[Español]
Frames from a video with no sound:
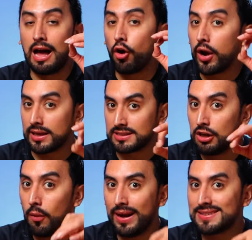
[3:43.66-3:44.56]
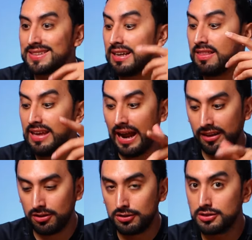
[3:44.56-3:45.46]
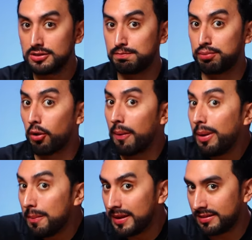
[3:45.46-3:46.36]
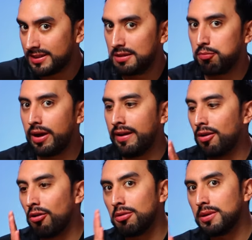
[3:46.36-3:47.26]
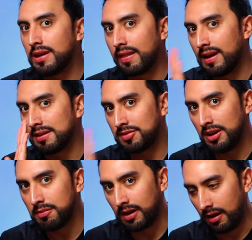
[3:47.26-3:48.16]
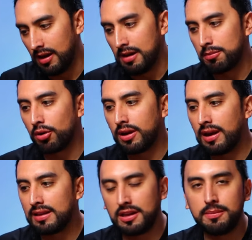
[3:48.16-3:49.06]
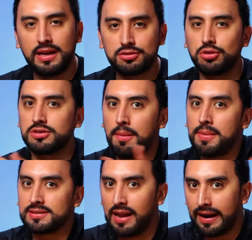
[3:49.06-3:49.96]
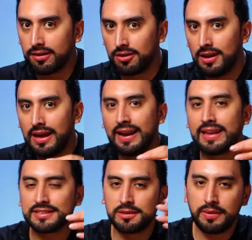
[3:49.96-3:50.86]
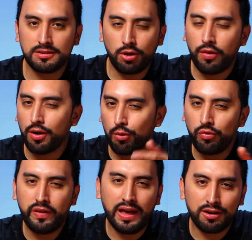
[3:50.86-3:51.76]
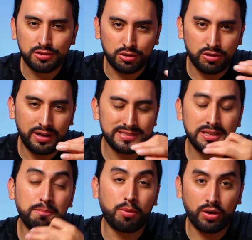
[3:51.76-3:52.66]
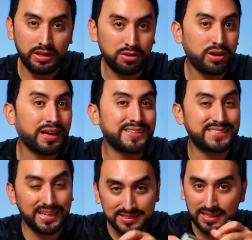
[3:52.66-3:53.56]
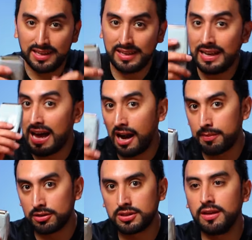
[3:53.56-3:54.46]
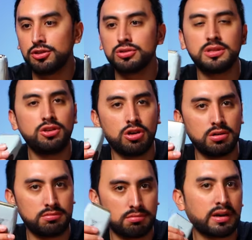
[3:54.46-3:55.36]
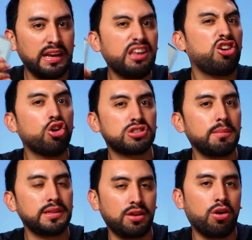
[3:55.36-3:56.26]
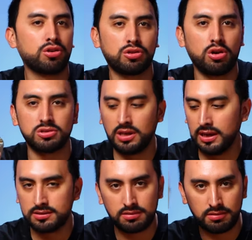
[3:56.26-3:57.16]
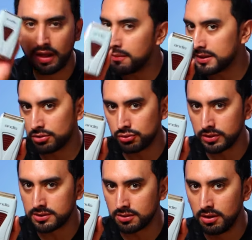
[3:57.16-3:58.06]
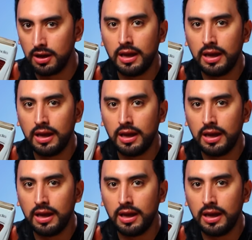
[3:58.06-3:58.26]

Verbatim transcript: Ahora, si lo van a hacer diario, probablemente se puedan olvidar de la trimmer porque la trimmer es cuando está más largo. El crecimiento de un día a otro es tan poquito que chance y la arman. O sea, de hecho, si yo religiosamente lo hago todos los días, nada más uso esto.